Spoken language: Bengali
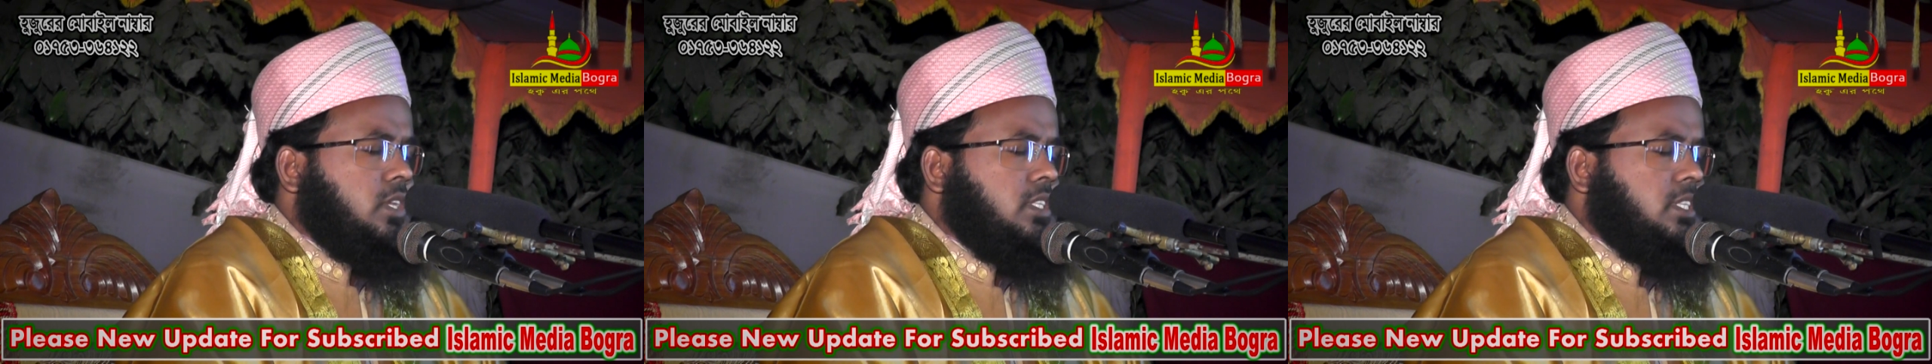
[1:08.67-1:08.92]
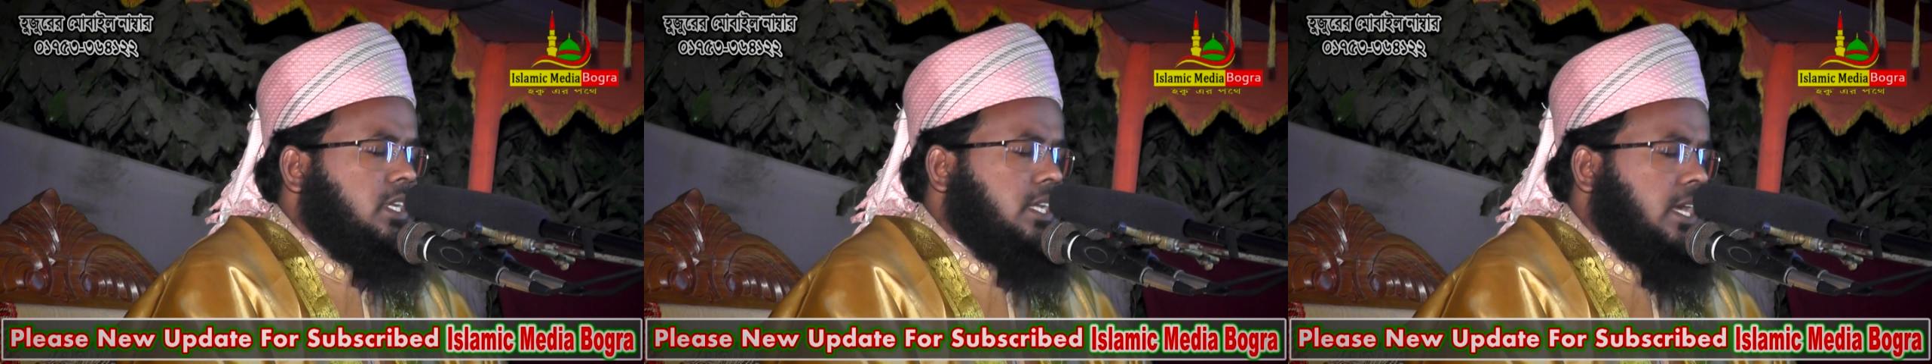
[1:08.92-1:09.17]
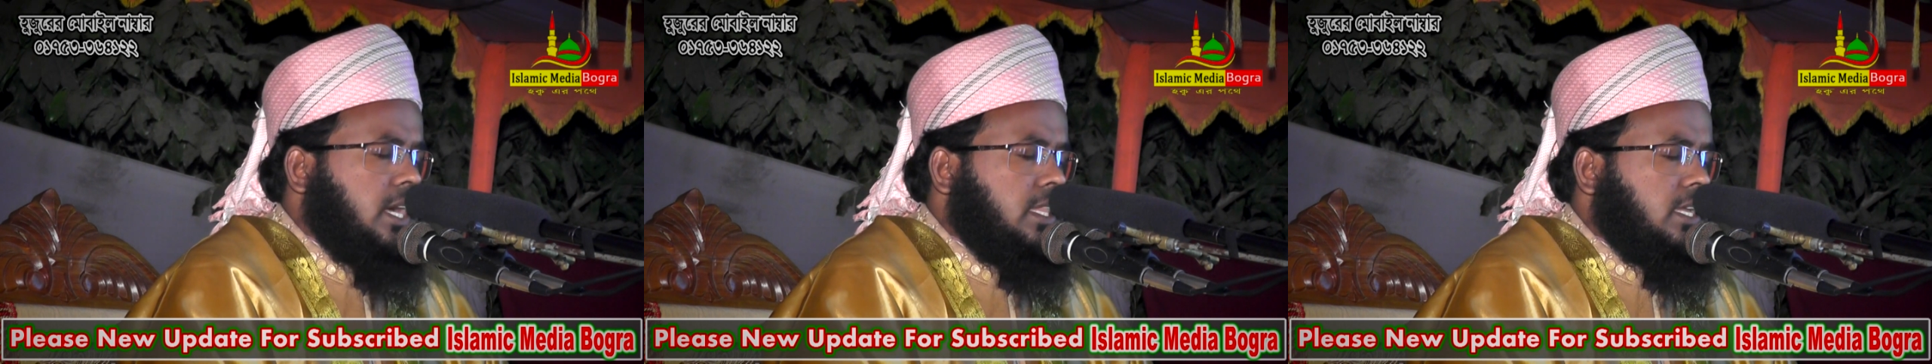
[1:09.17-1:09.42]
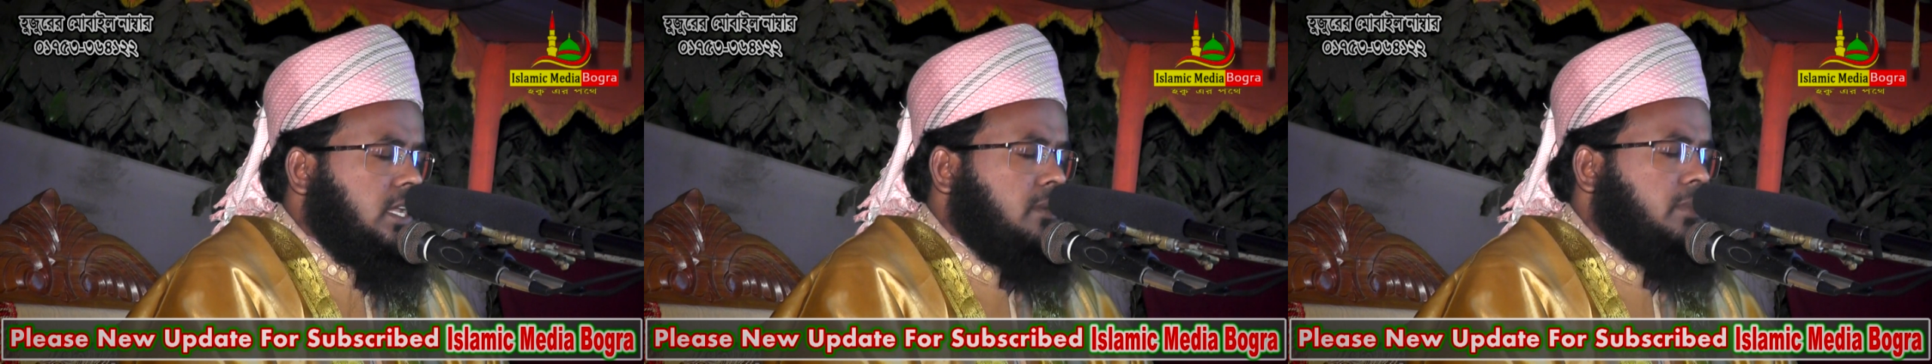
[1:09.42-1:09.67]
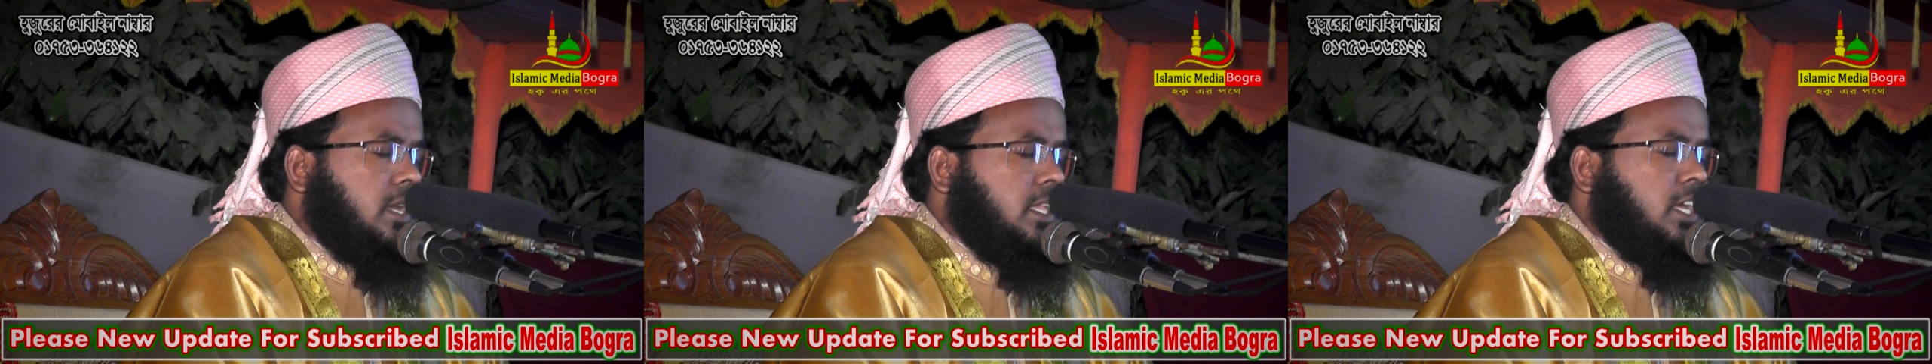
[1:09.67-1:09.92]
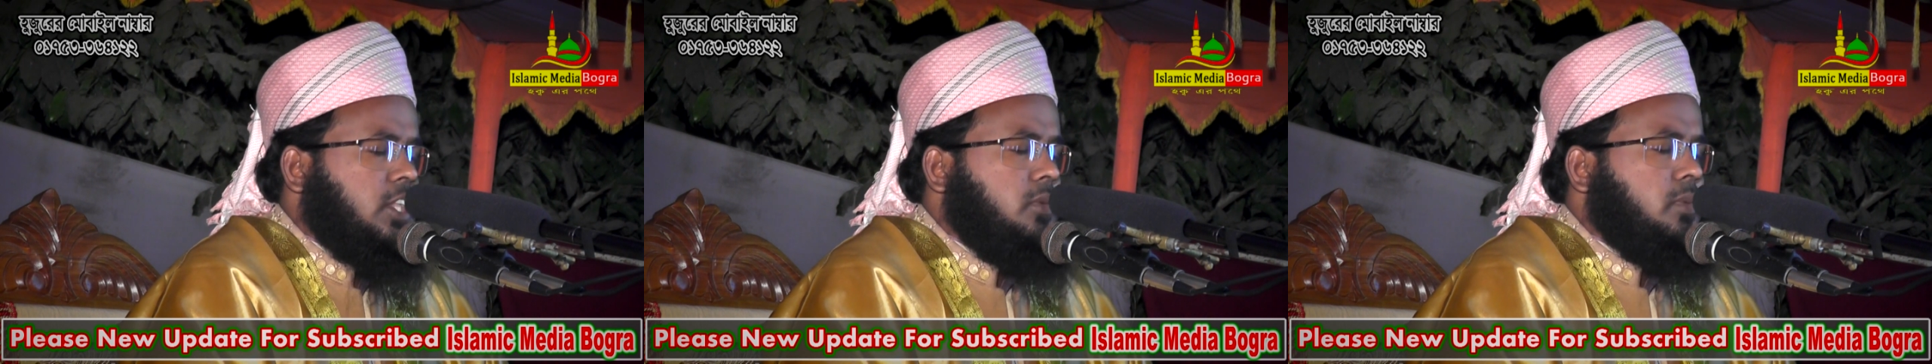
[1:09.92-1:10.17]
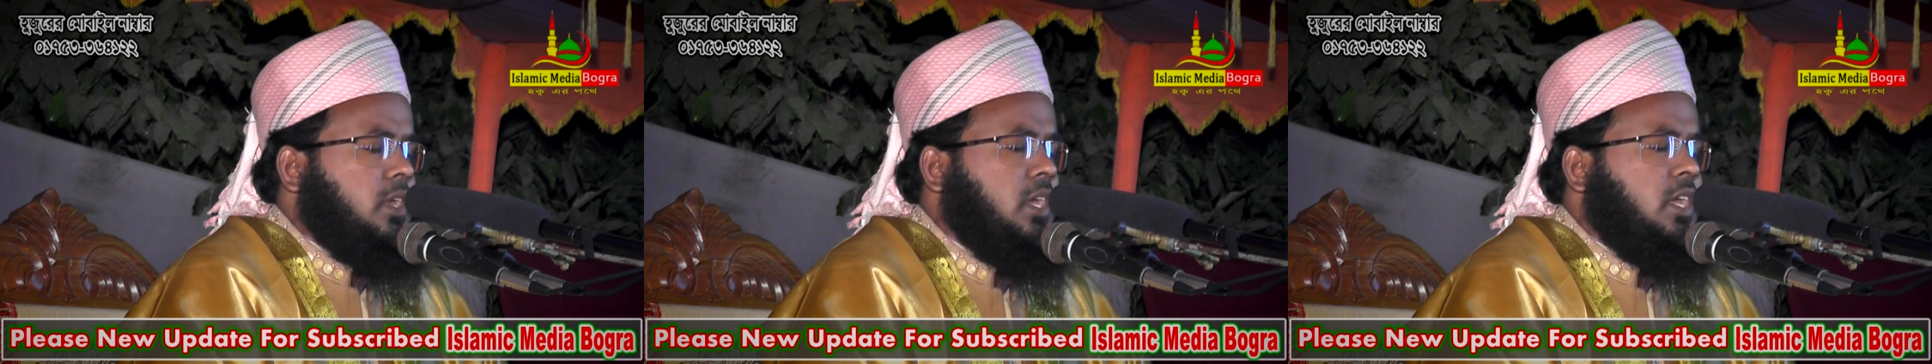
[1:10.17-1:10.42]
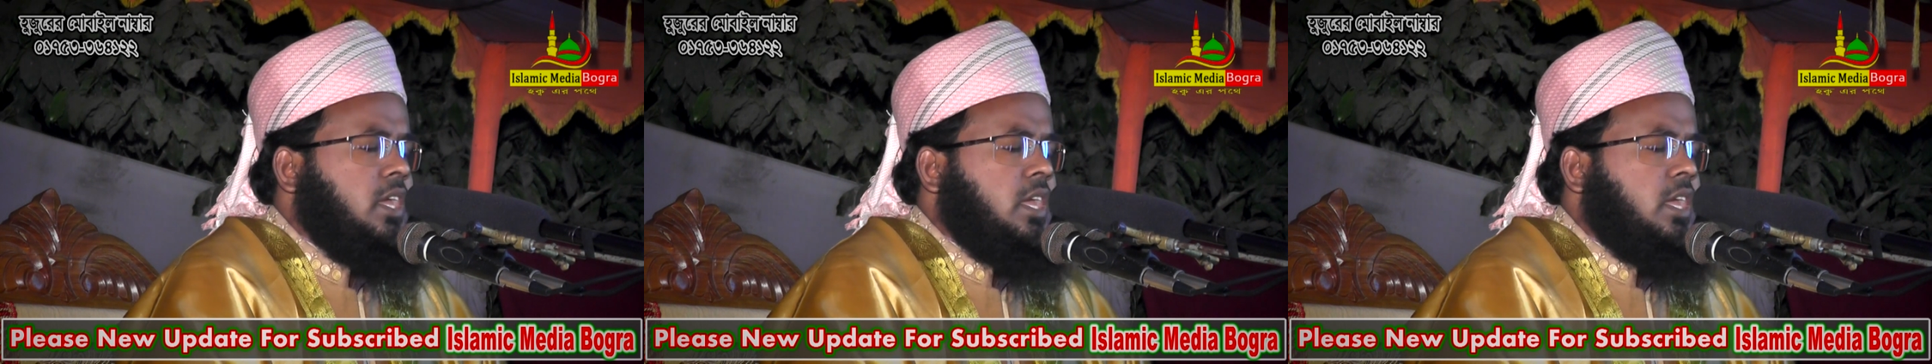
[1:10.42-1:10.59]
ইচ্ছে টাকা তারা বানায় নিবে